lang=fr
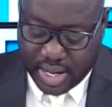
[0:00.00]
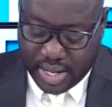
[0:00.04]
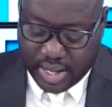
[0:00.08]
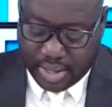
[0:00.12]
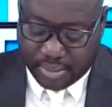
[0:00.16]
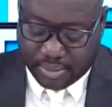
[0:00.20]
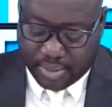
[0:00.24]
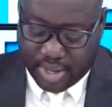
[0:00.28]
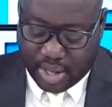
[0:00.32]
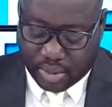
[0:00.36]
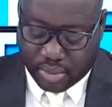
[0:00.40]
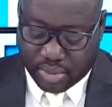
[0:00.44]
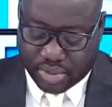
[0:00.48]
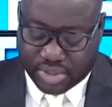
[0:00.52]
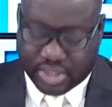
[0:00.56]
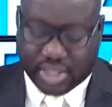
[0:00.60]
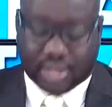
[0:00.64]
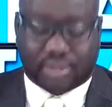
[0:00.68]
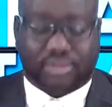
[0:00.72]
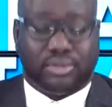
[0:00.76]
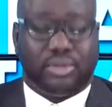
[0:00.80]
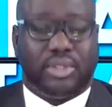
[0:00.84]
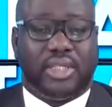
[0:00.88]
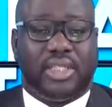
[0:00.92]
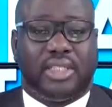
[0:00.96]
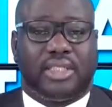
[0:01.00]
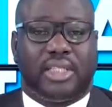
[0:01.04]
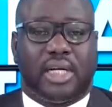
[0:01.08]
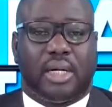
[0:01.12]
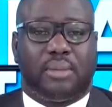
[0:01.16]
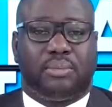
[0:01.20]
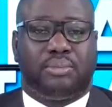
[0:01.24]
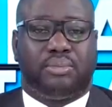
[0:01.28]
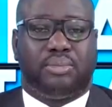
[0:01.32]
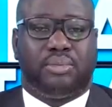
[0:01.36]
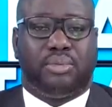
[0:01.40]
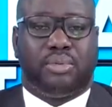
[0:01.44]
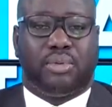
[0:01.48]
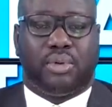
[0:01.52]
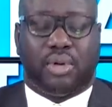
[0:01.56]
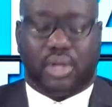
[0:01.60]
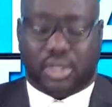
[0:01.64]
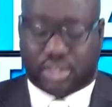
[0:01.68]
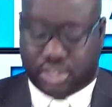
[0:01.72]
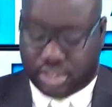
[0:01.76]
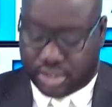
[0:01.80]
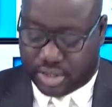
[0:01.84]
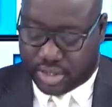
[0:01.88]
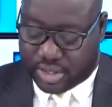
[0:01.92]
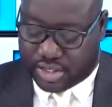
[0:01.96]
par le chef de l'État
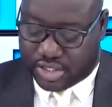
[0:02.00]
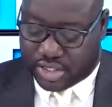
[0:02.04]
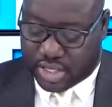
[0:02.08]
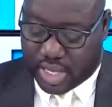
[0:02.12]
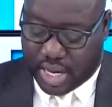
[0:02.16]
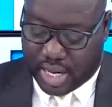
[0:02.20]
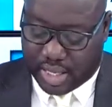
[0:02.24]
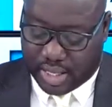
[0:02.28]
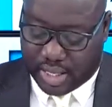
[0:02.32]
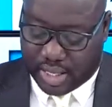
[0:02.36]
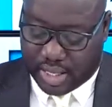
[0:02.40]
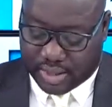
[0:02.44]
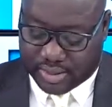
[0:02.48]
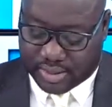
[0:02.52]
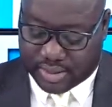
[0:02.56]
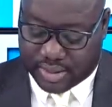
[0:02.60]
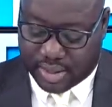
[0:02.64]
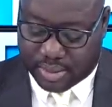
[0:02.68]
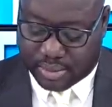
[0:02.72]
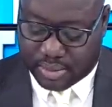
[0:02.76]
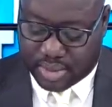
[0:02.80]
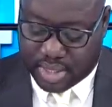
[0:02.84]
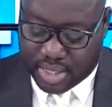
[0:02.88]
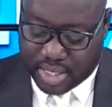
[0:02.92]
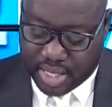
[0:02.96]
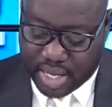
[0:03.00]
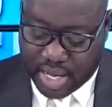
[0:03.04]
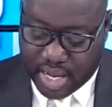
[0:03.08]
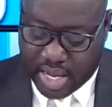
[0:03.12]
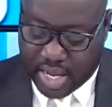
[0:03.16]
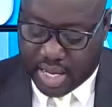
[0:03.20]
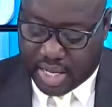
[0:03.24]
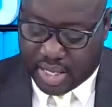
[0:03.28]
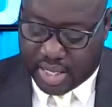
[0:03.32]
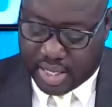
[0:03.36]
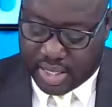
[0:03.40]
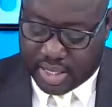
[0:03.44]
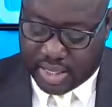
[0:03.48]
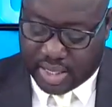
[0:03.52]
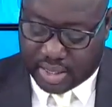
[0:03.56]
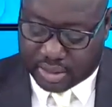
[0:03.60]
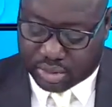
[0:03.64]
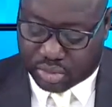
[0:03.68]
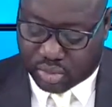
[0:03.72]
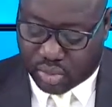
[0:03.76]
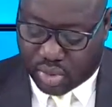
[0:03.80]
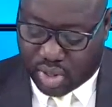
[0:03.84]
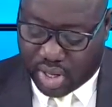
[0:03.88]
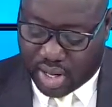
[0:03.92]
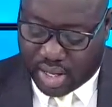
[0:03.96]
pour siéger à l'Assemblée, hein, en
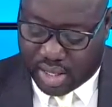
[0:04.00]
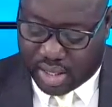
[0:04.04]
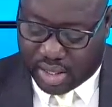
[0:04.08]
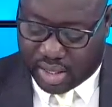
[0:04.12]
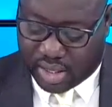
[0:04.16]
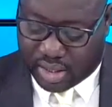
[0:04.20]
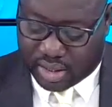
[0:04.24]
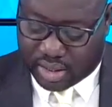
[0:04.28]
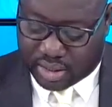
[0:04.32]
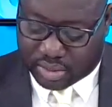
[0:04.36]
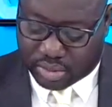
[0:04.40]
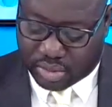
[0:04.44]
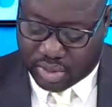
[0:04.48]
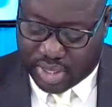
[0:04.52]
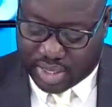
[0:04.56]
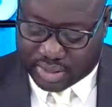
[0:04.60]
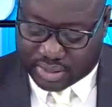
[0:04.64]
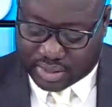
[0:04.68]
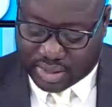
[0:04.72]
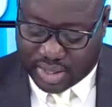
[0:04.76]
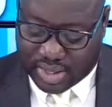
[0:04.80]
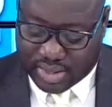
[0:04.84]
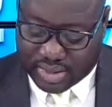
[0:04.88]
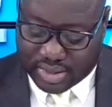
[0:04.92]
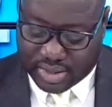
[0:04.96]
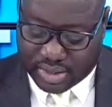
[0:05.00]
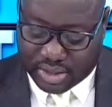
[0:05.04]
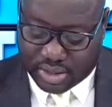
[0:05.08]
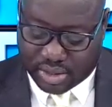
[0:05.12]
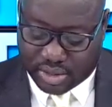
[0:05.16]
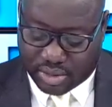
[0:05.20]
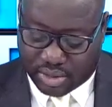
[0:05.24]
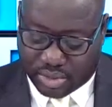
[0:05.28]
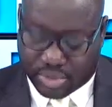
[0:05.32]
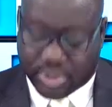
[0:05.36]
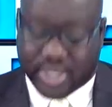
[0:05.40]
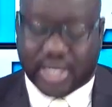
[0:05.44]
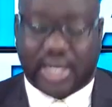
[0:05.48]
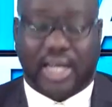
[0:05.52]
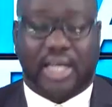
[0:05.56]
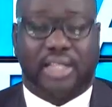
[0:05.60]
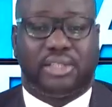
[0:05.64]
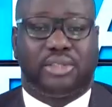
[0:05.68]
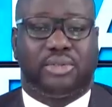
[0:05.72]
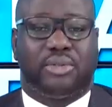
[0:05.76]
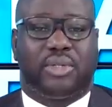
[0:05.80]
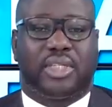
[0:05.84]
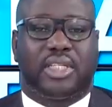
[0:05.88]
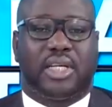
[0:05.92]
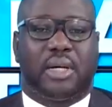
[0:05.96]
tout cas euh, de la transition une
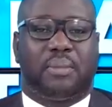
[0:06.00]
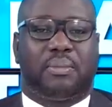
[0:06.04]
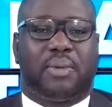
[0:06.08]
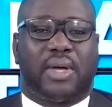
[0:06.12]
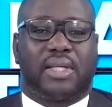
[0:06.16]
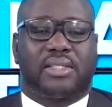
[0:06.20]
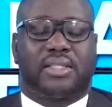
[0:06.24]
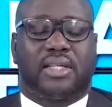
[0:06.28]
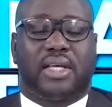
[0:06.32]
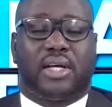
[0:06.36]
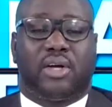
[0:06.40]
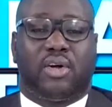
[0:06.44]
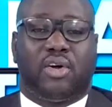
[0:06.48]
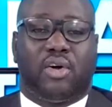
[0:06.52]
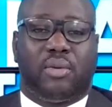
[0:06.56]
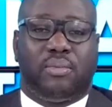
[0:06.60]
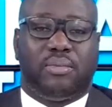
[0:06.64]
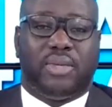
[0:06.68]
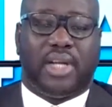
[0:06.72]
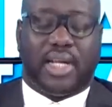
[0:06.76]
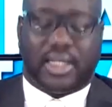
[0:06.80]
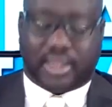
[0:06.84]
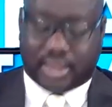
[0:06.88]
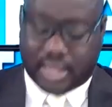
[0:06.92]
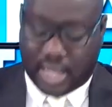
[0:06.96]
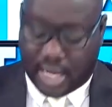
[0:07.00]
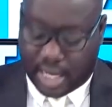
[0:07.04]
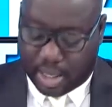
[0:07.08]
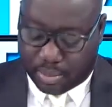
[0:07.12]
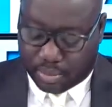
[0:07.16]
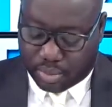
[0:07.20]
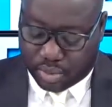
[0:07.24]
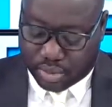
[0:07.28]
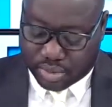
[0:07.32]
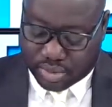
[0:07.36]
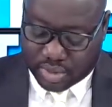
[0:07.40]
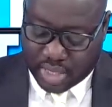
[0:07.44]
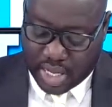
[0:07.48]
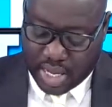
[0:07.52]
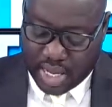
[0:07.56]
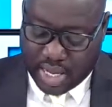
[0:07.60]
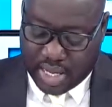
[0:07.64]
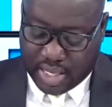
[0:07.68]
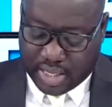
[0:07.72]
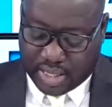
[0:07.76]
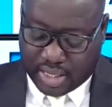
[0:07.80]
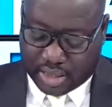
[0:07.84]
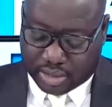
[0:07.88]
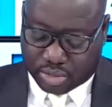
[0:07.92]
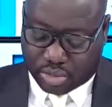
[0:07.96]
élection qui est passée comme lettre à la poste
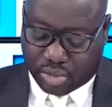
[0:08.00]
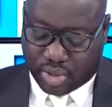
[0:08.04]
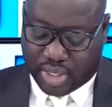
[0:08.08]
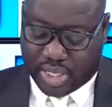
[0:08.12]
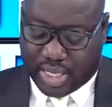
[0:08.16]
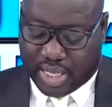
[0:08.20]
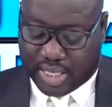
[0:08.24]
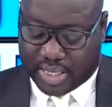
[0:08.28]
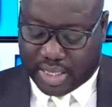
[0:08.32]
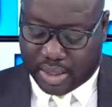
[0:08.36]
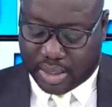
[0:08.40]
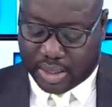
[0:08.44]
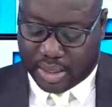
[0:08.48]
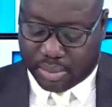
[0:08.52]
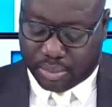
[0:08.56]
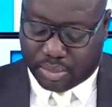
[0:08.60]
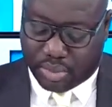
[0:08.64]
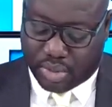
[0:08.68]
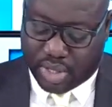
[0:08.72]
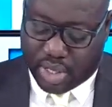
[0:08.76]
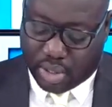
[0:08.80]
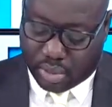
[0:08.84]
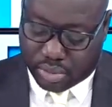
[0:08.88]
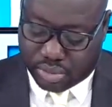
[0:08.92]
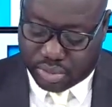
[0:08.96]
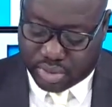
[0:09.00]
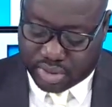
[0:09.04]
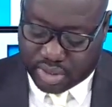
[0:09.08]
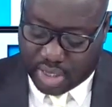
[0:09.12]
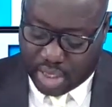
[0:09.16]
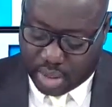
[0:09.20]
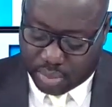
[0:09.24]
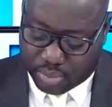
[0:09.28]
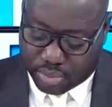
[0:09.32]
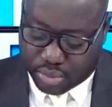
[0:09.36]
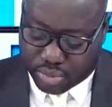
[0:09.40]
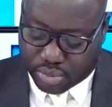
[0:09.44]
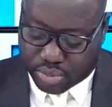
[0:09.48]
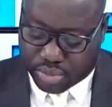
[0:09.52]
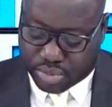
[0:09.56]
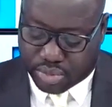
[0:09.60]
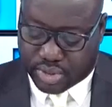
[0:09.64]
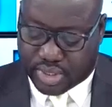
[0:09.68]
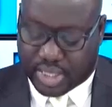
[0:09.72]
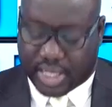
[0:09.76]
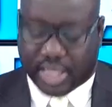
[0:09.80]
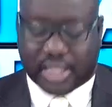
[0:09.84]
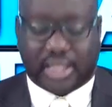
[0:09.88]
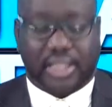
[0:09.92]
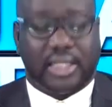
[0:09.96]
quand on regarde un peu les résultats, puisque ce
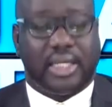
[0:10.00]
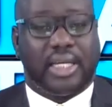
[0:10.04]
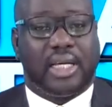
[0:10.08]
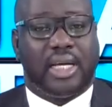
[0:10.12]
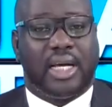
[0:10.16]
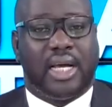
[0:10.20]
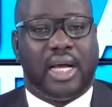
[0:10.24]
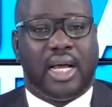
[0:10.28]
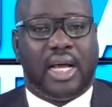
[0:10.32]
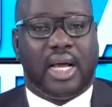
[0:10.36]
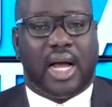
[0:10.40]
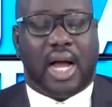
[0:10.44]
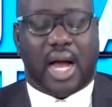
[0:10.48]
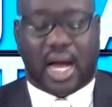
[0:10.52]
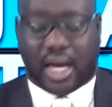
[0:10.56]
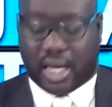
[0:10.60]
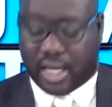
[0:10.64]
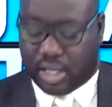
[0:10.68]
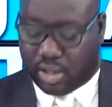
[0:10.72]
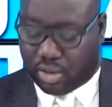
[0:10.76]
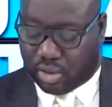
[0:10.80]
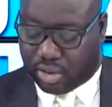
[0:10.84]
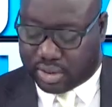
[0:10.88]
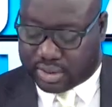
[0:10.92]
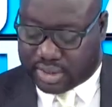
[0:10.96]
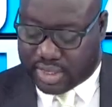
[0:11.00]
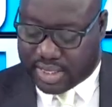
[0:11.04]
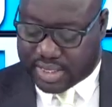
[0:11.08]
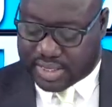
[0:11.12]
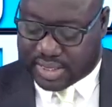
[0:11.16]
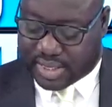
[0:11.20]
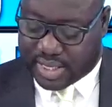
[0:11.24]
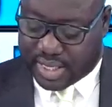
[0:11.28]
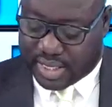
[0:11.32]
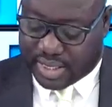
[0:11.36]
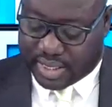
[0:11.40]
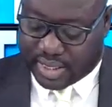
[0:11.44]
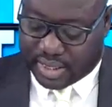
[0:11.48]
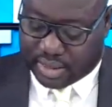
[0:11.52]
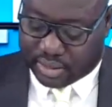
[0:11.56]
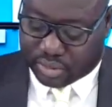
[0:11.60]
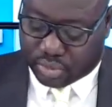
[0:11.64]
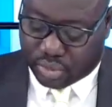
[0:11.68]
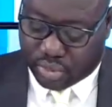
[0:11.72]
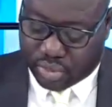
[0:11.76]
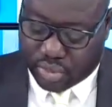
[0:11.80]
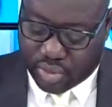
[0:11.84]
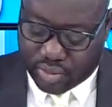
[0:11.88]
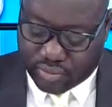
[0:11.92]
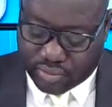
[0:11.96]
dernier a récolté
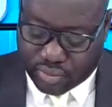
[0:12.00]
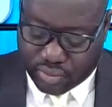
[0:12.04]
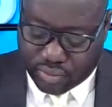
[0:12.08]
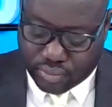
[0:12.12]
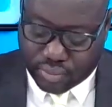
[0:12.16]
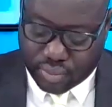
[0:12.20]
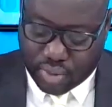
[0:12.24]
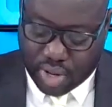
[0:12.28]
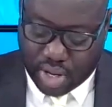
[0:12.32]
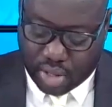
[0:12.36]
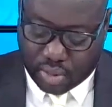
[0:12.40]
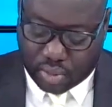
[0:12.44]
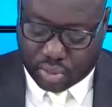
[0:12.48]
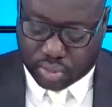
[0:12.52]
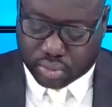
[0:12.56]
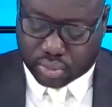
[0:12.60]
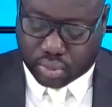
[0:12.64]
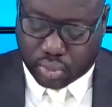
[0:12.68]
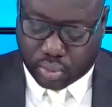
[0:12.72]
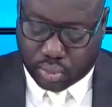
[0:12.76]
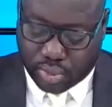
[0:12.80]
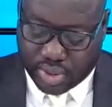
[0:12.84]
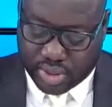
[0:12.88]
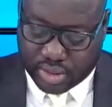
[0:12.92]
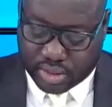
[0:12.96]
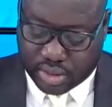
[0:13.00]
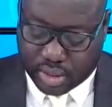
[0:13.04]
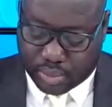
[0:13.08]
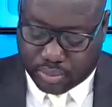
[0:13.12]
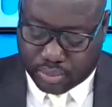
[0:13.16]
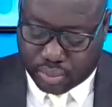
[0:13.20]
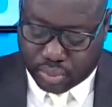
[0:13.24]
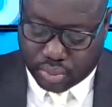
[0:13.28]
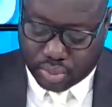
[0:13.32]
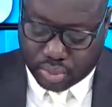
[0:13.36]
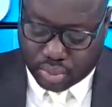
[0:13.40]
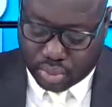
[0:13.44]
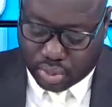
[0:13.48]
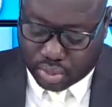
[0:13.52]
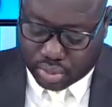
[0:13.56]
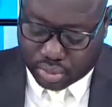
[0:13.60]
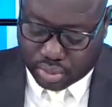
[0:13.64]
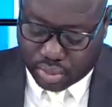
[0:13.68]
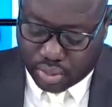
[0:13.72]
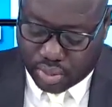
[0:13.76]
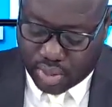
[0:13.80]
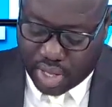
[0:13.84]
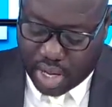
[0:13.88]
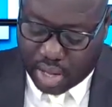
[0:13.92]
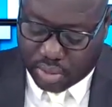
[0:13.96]
59 voix contre 8 pour le
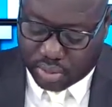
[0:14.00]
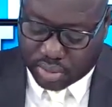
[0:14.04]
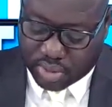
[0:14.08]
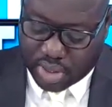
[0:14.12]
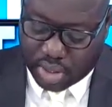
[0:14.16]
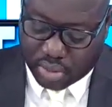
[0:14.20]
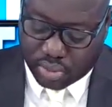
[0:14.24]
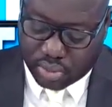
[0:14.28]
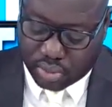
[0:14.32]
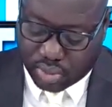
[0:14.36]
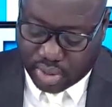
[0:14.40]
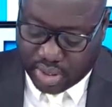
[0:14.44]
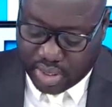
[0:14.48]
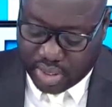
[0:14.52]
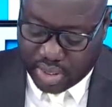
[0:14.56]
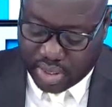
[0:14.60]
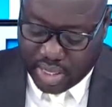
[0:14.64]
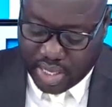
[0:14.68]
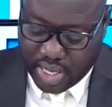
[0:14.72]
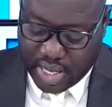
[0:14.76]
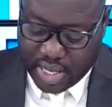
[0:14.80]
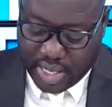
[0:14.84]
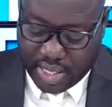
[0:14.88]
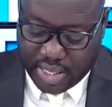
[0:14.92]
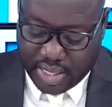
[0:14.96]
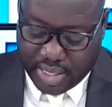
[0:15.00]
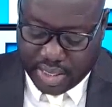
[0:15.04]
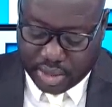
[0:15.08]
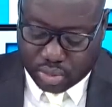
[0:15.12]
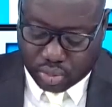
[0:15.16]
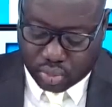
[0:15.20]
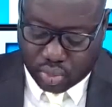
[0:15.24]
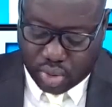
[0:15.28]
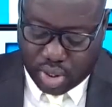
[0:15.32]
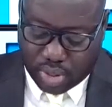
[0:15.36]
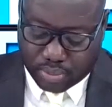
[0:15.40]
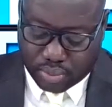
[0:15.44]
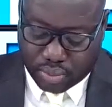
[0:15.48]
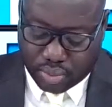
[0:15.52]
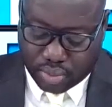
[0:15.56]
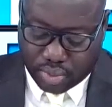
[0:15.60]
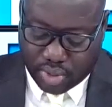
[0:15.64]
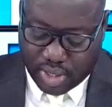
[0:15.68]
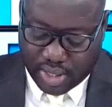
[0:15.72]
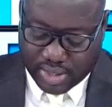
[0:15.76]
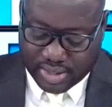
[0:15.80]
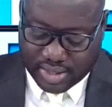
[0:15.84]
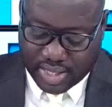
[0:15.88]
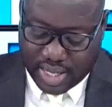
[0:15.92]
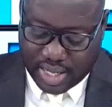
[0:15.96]
docteur Aruna Louré et 3 pour
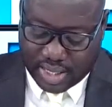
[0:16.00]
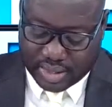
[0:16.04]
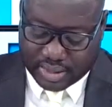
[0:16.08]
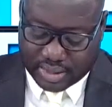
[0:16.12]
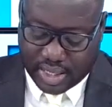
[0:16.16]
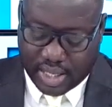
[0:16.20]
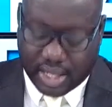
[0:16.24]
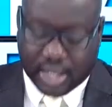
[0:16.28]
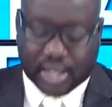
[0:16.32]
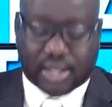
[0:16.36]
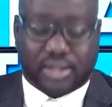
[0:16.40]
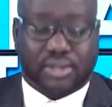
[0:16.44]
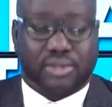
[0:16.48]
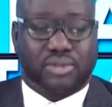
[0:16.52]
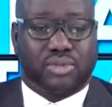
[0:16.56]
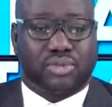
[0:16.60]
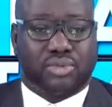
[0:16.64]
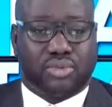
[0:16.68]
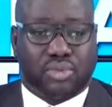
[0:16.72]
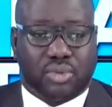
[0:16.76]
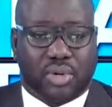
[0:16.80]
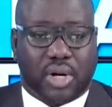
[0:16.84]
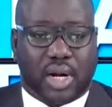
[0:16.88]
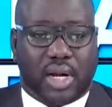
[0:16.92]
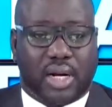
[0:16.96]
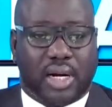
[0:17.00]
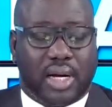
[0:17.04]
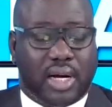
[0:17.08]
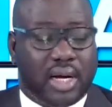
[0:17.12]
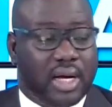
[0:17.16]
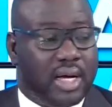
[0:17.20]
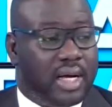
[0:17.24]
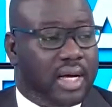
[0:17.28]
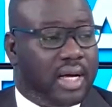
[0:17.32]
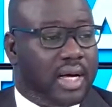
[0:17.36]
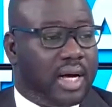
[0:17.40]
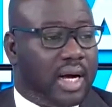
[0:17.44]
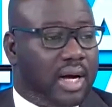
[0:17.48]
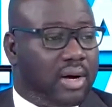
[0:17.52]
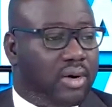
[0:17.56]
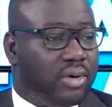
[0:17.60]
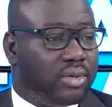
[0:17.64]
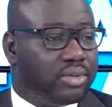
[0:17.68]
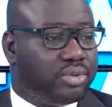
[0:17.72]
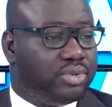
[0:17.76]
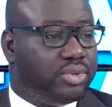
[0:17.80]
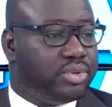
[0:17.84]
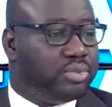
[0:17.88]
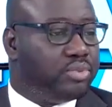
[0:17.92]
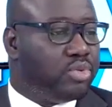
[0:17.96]
Zarata Zungrana.
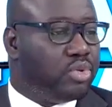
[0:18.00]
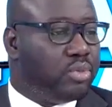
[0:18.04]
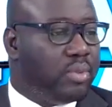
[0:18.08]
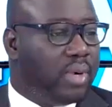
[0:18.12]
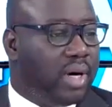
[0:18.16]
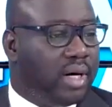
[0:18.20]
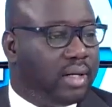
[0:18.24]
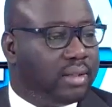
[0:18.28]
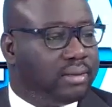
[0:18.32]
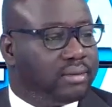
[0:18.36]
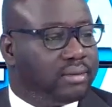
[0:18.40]
Alors, juge Bougman,